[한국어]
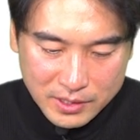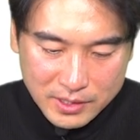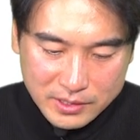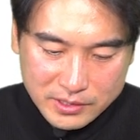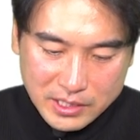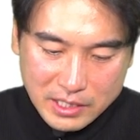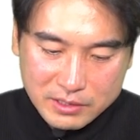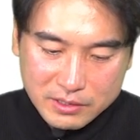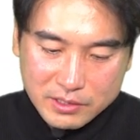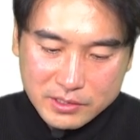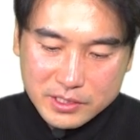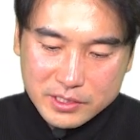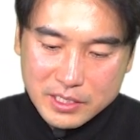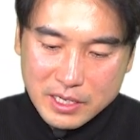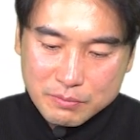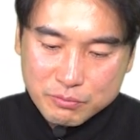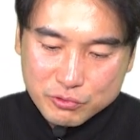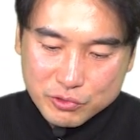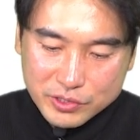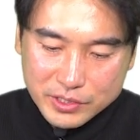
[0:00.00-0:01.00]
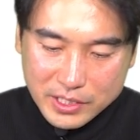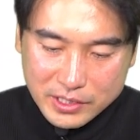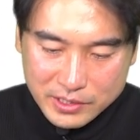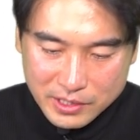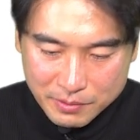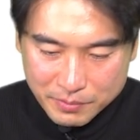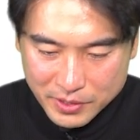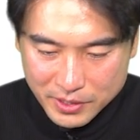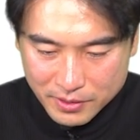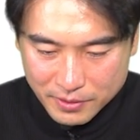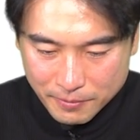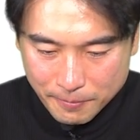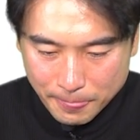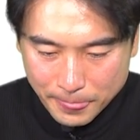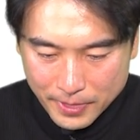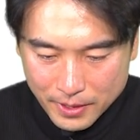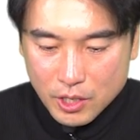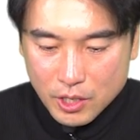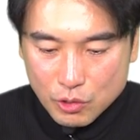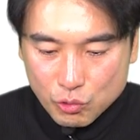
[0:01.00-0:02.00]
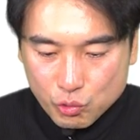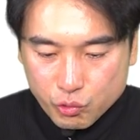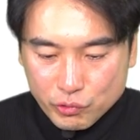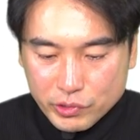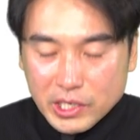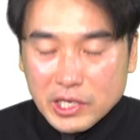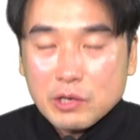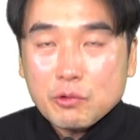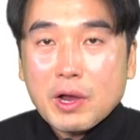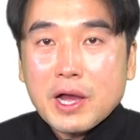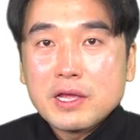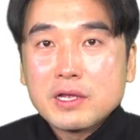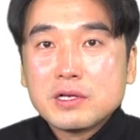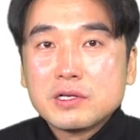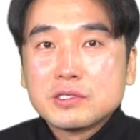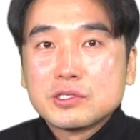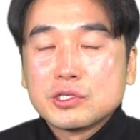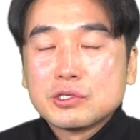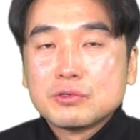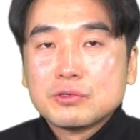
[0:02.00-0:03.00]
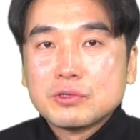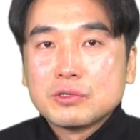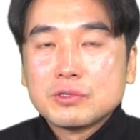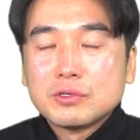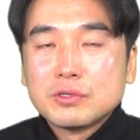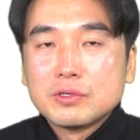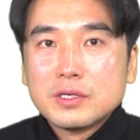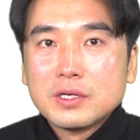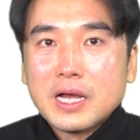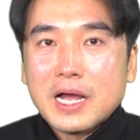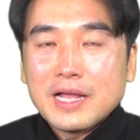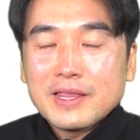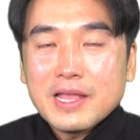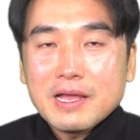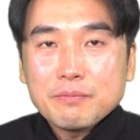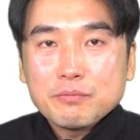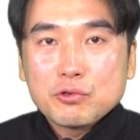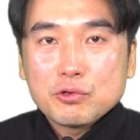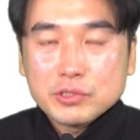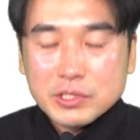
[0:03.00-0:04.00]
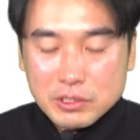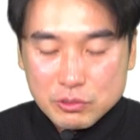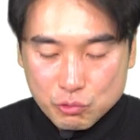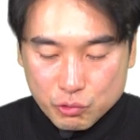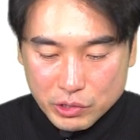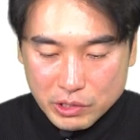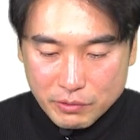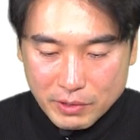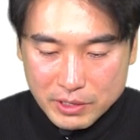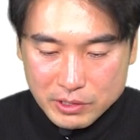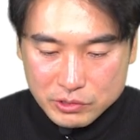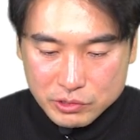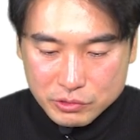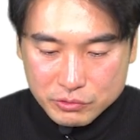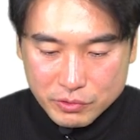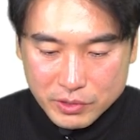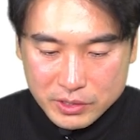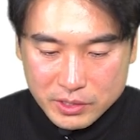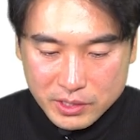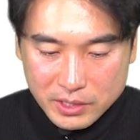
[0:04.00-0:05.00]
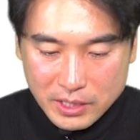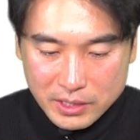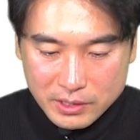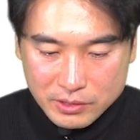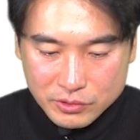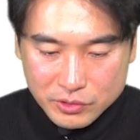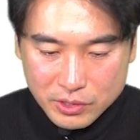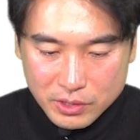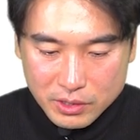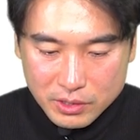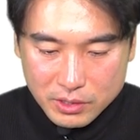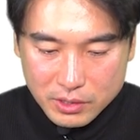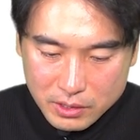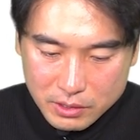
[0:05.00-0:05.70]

자 그러니까 무슨 얘기냐면 투기과열지구 하남교사는 투기과열지구에 들어가겠죠.